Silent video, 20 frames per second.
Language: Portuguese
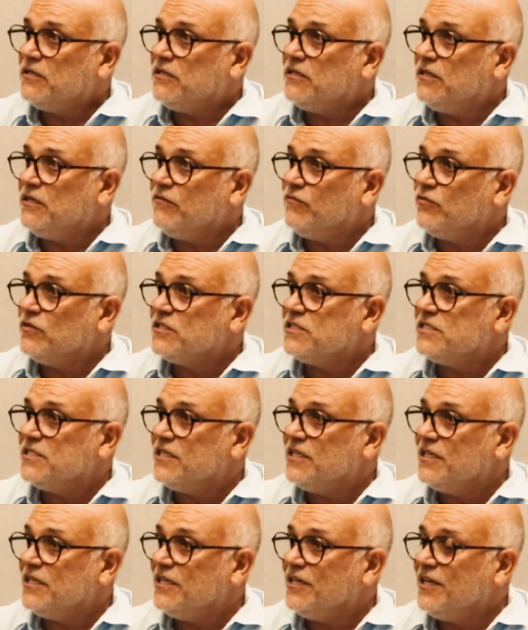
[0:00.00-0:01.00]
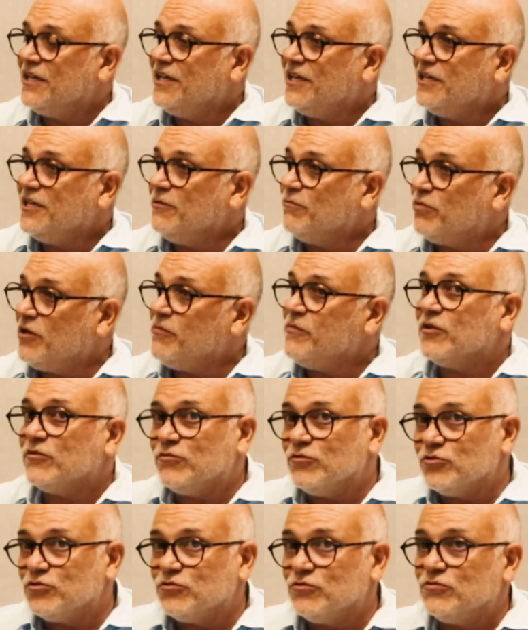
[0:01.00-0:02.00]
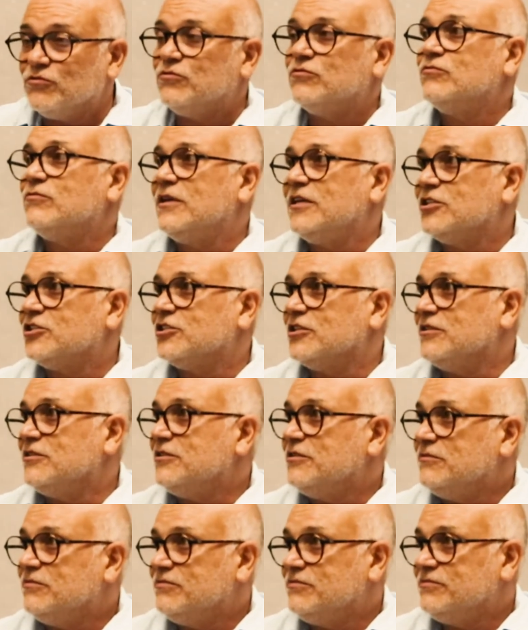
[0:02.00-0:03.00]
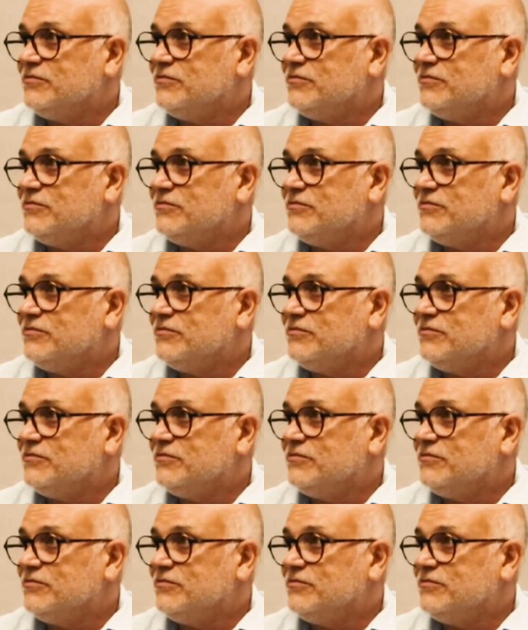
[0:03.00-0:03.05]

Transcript: que você implementou junto com o Alexandre.